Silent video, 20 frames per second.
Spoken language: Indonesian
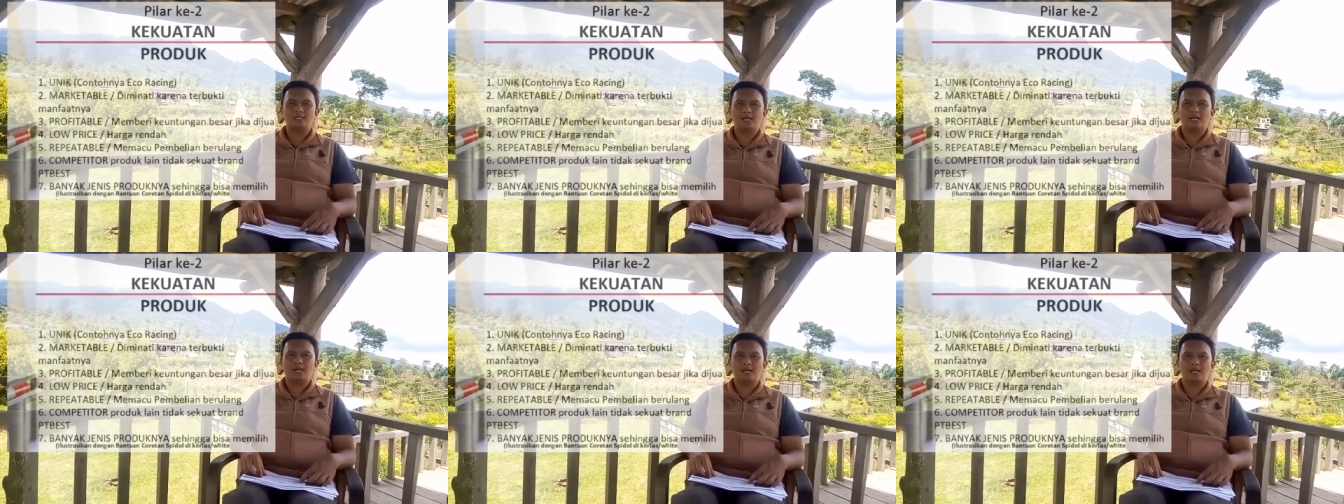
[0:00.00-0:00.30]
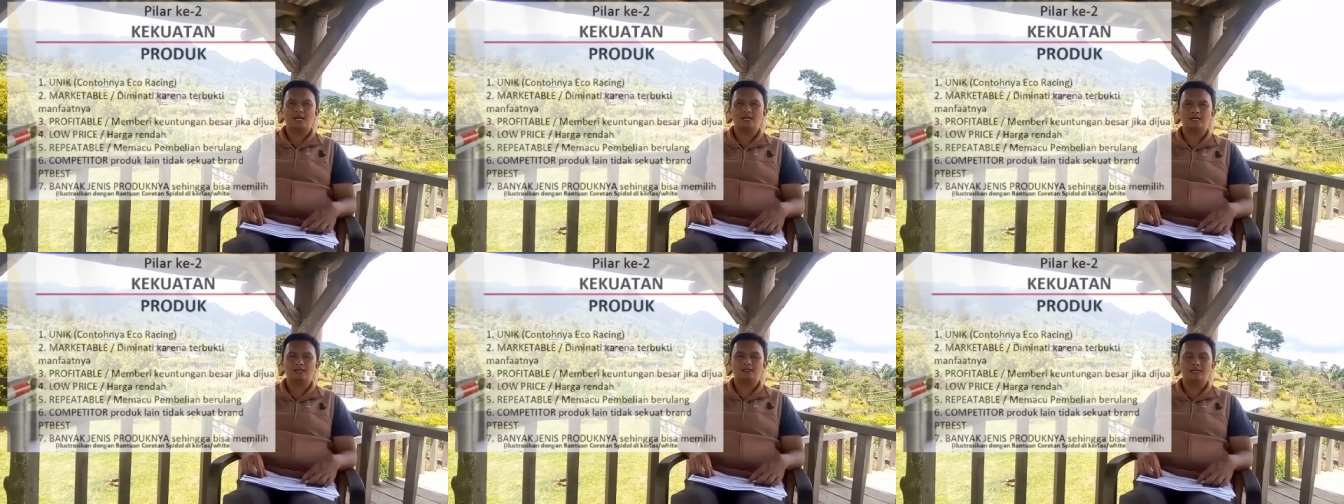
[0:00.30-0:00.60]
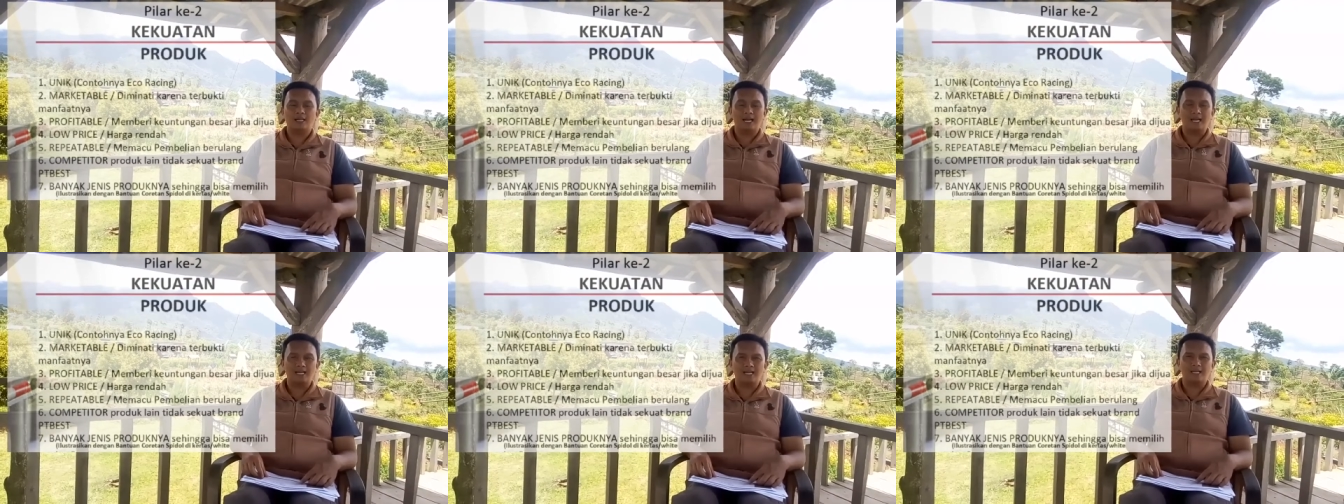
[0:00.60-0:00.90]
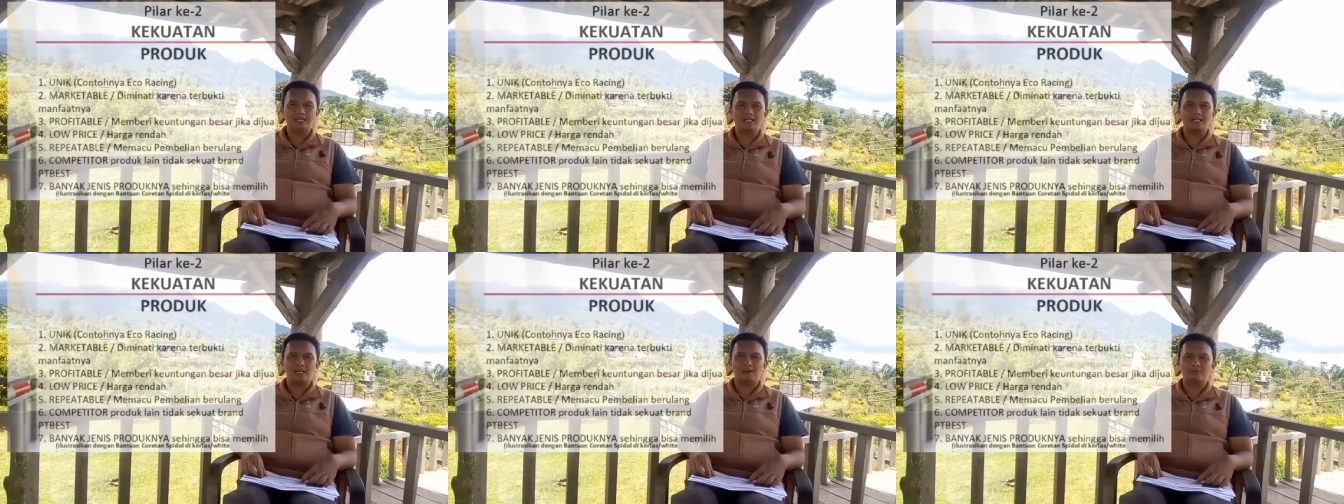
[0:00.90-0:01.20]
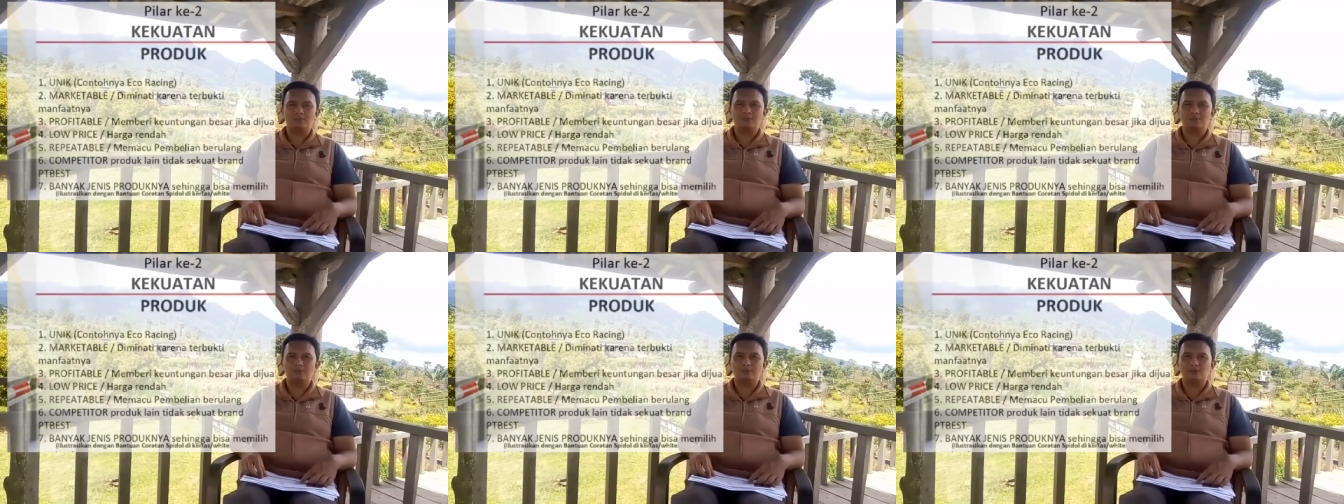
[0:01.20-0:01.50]
yang lain
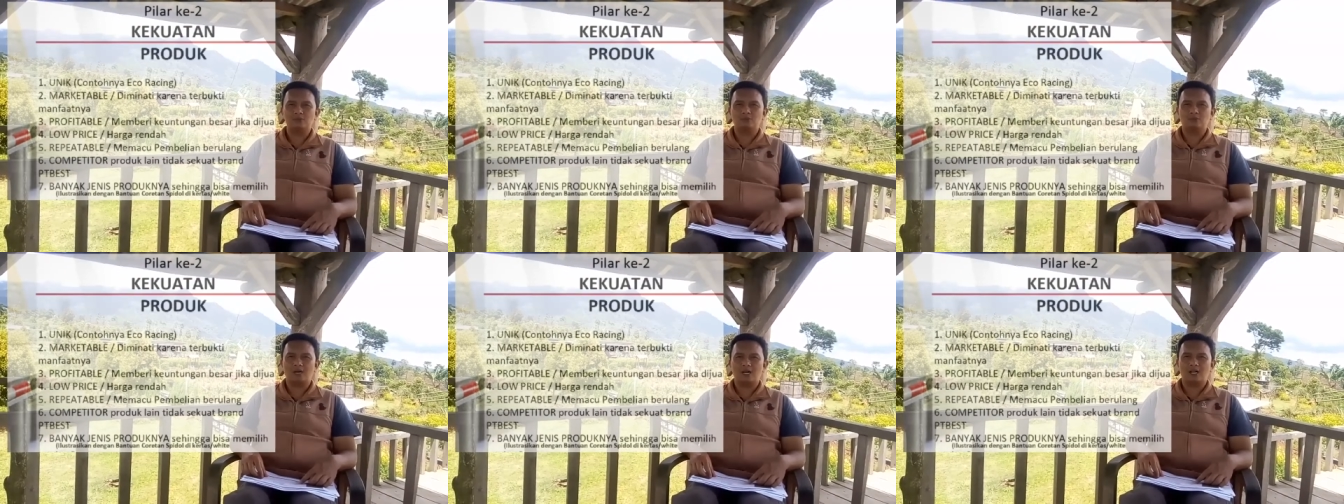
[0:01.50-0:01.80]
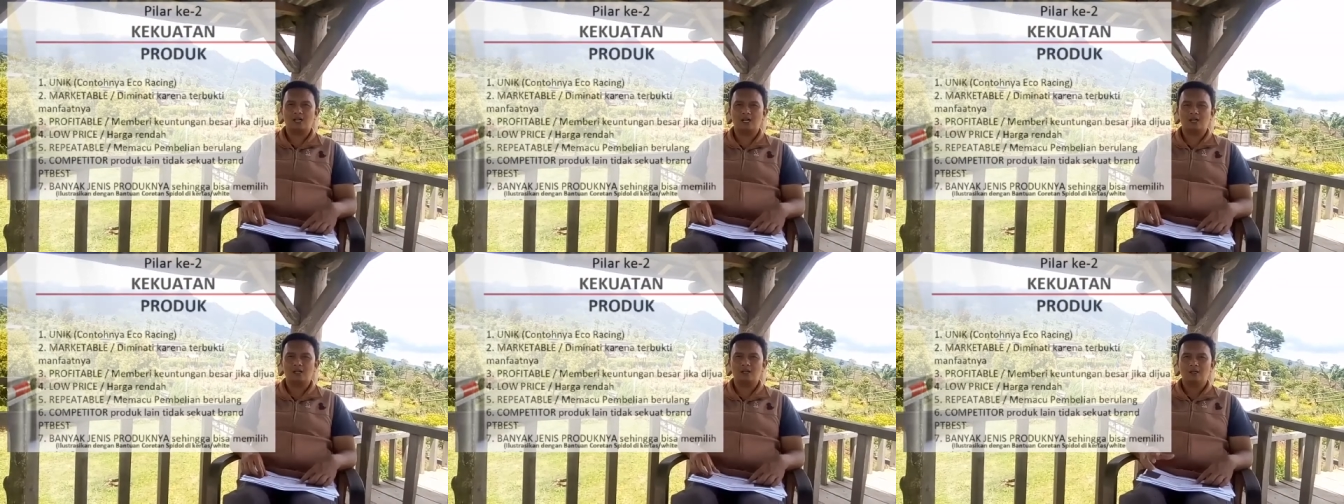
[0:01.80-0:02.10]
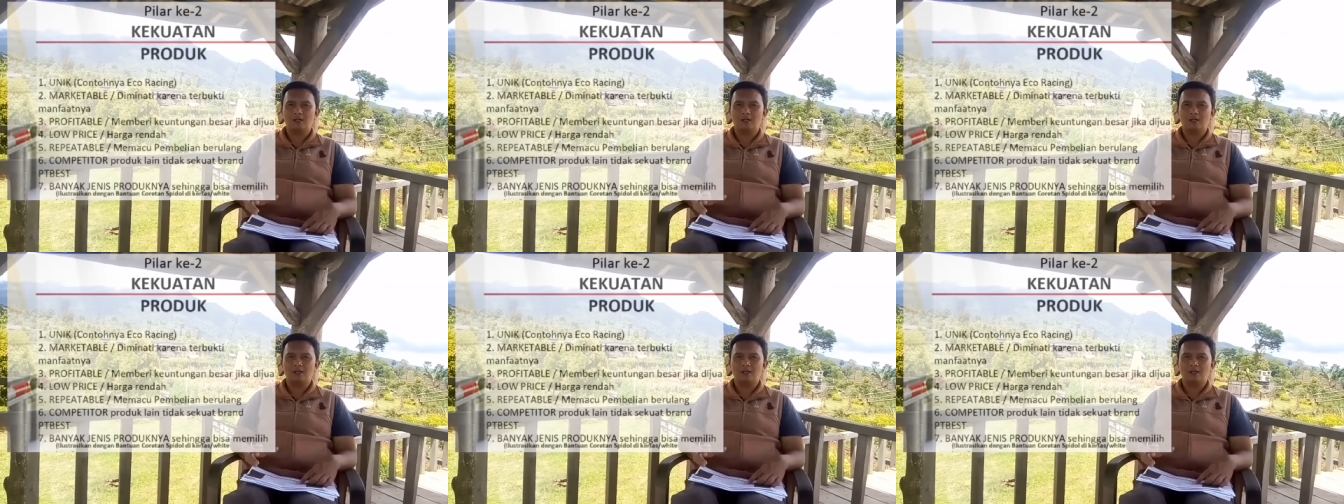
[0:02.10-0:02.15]
yang menjual